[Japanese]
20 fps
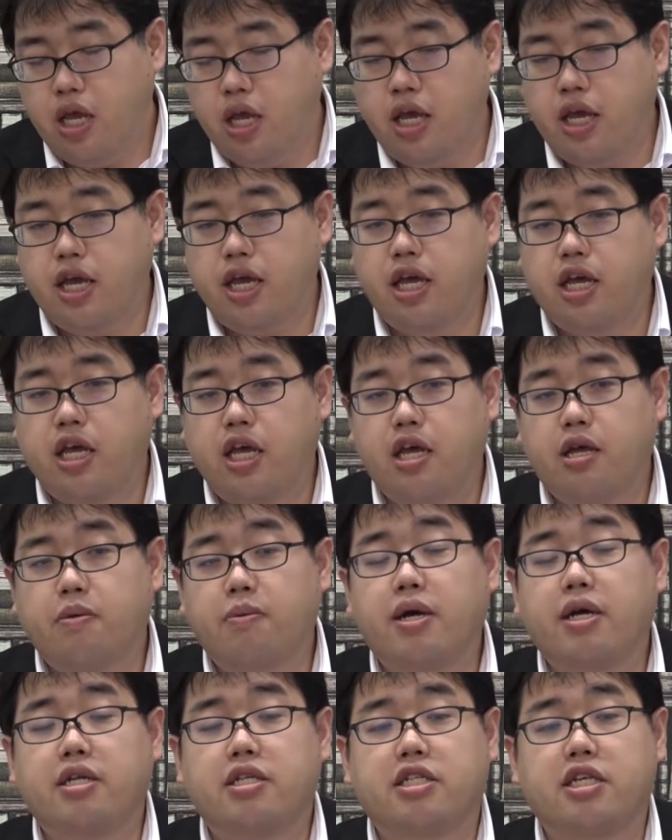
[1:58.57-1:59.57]
え
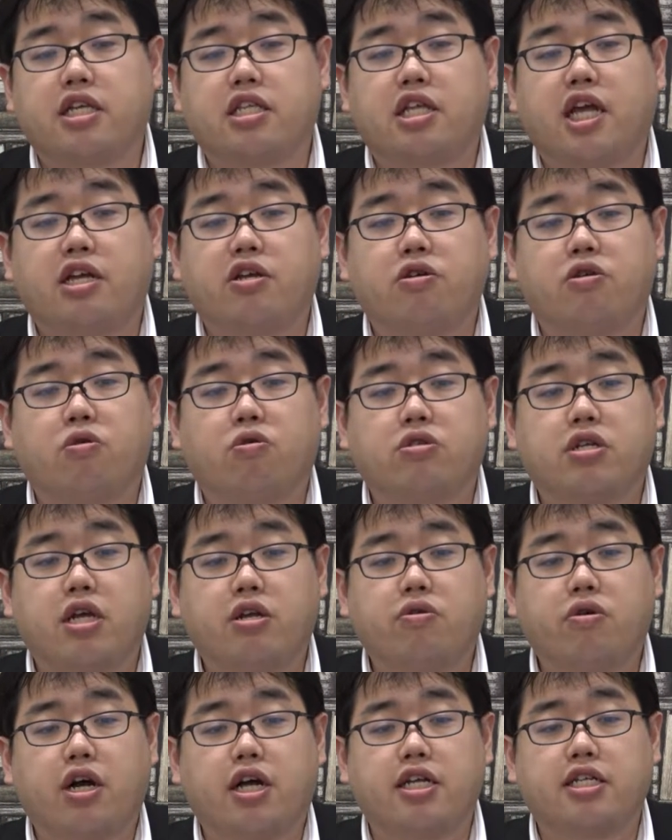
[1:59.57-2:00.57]
まあ、全体の教
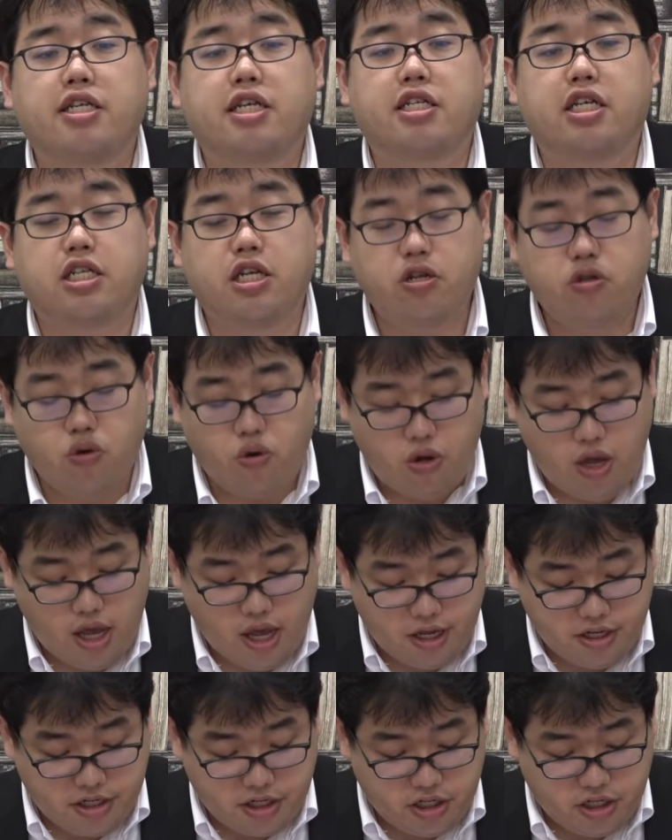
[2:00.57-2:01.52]
材を完成させるとえ意